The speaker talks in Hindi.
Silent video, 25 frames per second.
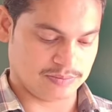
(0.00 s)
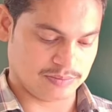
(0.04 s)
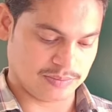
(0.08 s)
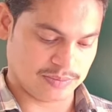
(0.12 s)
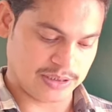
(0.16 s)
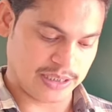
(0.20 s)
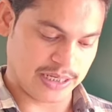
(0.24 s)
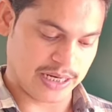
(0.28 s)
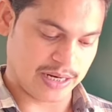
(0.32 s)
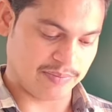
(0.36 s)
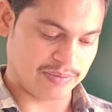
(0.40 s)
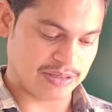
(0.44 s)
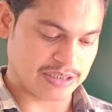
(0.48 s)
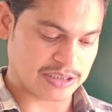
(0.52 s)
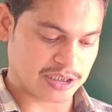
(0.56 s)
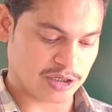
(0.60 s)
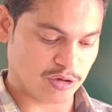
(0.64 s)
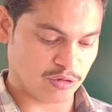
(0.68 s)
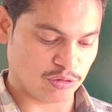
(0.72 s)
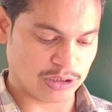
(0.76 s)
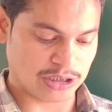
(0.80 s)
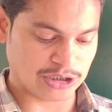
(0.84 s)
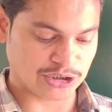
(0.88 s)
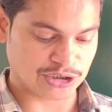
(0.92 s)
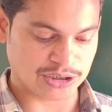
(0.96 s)
ये हमेशा
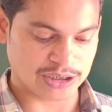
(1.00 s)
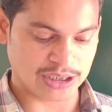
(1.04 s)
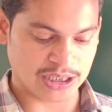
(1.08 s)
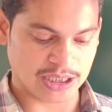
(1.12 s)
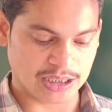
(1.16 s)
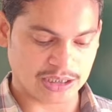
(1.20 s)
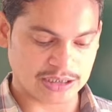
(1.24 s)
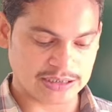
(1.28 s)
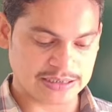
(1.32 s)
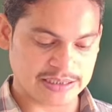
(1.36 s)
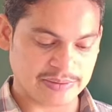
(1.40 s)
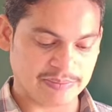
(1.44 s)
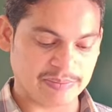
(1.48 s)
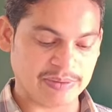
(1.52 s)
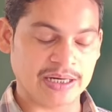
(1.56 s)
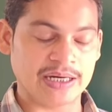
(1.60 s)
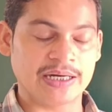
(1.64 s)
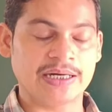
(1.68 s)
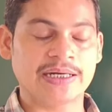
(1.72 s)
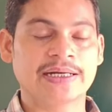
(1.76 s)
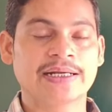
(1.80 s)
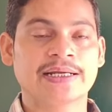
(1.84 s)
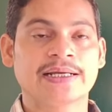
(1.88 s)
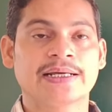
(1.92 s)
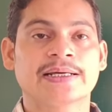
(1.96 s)
होना चाहिए अगर
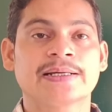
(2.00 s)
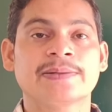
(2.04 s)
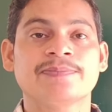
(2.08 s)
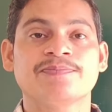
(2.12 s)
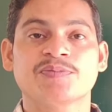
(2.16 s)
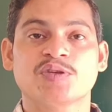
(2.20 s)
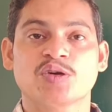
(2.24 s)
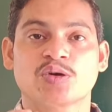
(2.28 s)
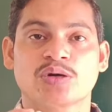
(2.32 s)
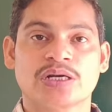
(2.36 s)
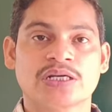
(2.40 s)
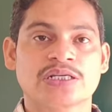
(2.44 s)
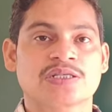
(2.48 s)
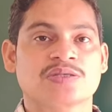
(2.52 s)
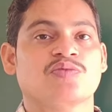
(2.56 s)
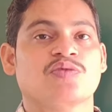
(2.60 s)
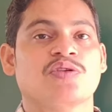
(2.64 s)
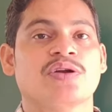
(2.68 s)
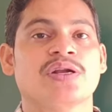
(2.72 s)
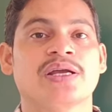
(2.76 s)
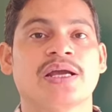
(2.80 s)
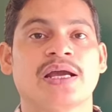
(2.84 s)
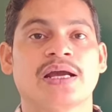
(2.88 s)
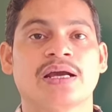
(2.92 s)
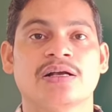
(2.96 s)
सिमिलरिटी है तो
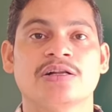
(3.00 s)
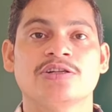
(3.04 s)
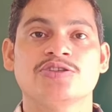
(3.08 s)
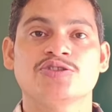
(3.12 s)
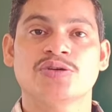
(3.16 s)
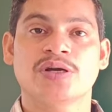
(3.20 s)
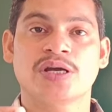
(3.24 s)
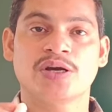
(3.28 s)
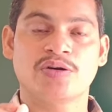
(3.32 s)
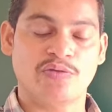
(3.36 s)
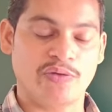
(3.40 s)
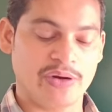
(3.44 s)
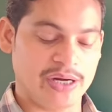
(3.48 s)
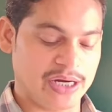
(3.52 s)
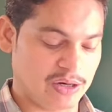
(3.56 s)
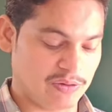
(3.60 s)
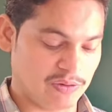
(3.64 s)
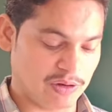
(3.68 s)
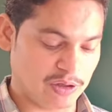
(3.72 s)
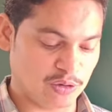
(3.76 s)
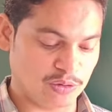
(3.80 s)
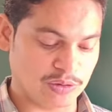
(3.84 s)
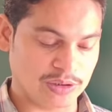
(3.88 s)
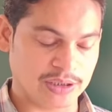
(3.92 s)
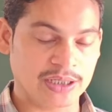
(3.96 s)
करस्पॉन्डिंग एंगल जो है वो
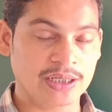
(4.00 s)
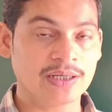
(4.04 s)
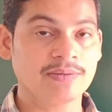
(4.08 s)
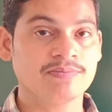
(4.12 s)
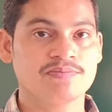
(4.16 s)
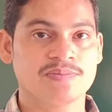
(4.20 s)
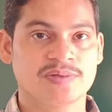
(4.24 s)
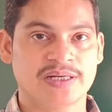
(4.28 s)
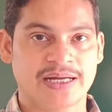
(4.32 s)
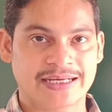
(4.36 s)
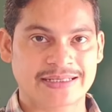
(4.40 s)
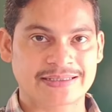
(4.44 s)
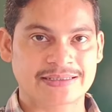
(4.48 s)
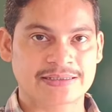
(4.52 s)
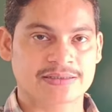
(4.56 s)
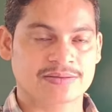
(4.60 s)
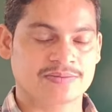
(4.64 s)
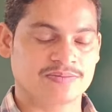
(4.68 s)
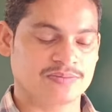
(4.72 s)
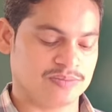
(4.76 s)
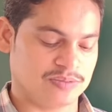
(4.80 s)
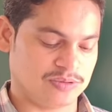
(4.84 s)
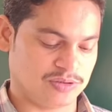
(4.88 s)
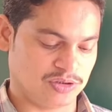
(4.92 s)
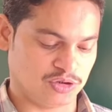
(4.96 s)
इक्वल होते हैं
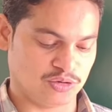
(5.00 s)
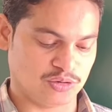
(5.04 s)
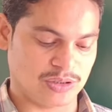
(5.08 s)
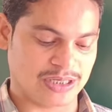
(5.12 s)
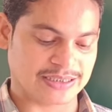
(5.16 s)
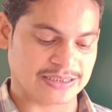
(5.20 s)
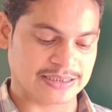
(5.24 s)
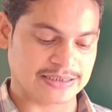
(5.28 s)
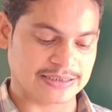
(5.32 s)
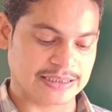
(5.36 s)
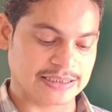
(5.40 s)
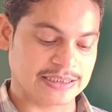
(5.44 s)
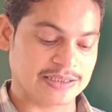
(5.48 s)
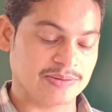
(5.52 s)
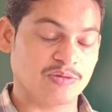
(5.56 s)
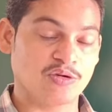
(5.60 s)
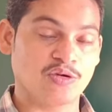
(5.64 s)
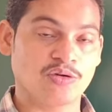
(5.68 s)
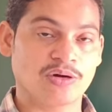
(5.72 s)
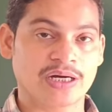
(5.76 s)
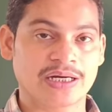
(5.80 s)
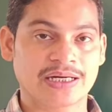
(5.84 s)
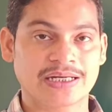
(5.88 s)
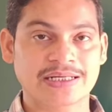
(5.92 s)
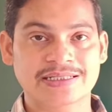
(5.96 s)
नेक्स्ट जो एक्सरसाइज हम
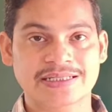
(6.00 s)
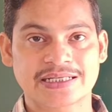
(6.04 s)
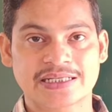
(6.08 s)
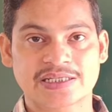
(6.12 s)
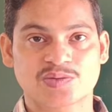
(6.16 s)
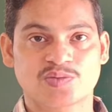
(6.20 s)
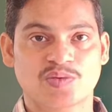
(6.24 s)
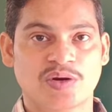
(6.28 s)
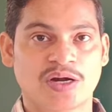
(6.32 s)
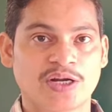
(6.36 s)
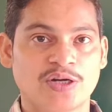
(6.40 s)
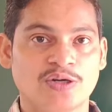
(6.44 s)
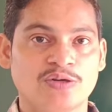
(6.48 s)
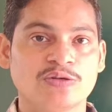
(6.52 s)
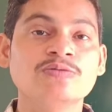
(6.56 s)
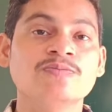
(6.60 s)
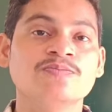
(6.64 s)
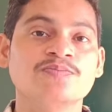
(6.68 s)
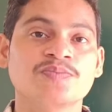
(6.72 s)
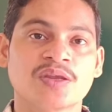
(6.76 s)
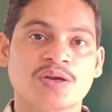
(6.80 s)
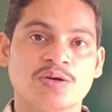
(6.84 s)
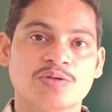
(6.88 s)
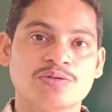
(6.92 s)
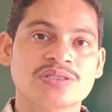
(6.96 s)
लोग करेंगे 6.2
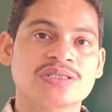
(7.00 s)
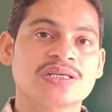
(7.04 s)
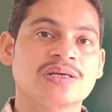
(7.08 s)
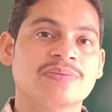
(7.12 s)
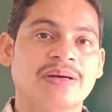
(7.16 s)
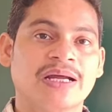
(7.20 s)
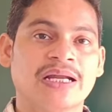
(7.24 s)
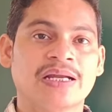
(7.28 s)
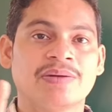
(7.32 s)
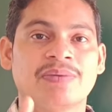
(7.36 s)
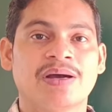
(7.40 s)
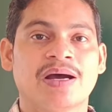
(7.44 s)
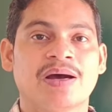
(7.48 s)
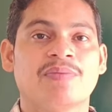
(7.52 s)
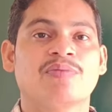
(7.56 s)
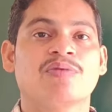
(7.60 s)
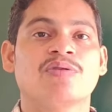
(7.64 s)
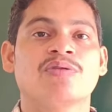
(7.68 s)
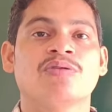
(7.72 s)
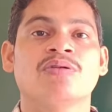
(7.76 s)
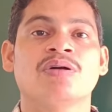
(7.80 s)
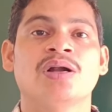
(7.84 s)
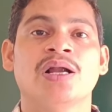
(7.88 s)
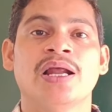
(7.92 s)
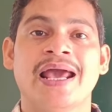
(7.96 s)
उससे पहले मैं
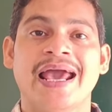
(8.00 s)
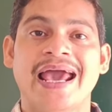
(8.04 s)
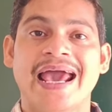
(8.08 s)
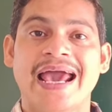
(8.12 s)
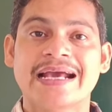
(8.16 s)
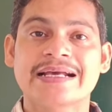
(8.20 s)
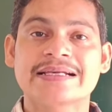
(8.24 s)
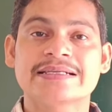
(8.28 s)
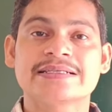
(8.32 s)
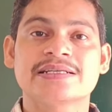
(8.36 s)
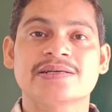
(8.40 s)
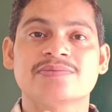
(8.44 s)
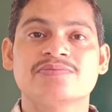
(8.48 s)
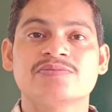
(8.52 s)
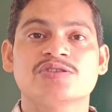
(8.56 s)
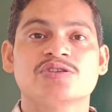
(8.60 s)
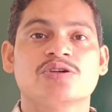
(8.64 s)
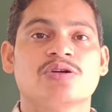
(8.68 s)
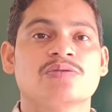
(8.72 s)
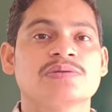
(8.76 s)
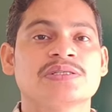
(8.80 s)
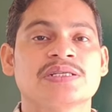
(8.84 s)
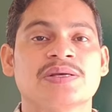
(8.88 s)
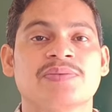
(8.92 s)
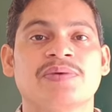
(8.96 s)
आपको एग्जाम्स
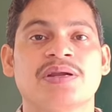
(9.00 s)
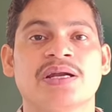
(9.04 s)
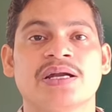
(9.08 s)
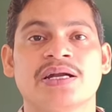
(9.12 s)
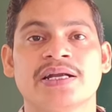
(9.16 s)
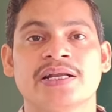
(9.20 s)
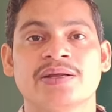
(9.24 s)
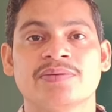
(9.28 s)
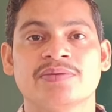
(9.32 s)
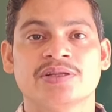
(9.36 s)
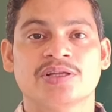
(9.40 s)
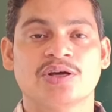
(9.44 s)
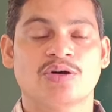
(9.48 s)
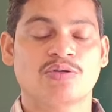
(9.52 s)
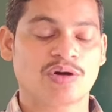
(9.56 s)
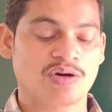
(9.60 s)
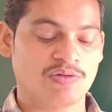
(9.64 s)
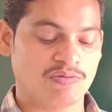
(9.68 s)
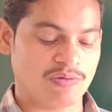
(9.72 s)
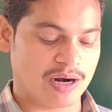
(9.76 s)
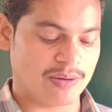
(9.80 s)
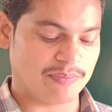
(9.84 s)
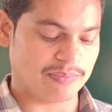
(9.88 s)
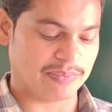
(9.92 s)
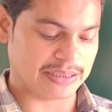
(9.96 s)
ऑफ सिमिलरिटी बताऊंगा
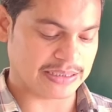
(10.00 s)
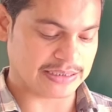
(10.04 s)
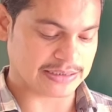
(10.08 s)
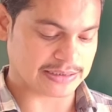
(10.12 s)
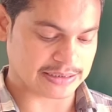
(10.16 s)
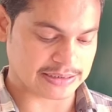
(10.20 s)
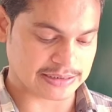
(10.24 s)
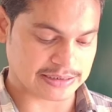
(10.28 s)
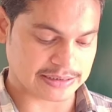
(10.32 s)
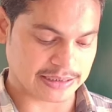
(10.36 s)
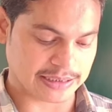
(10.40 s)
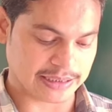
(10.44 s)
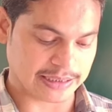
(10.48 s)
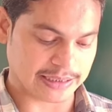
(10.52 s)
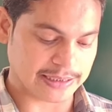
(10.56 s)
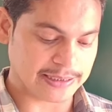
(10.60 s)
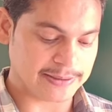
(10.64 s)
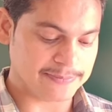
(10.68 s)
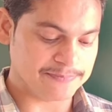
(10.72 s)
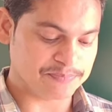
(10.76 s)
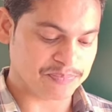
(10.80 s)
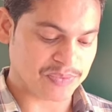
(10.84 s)
वहाँ पे डिस्कस करेंगे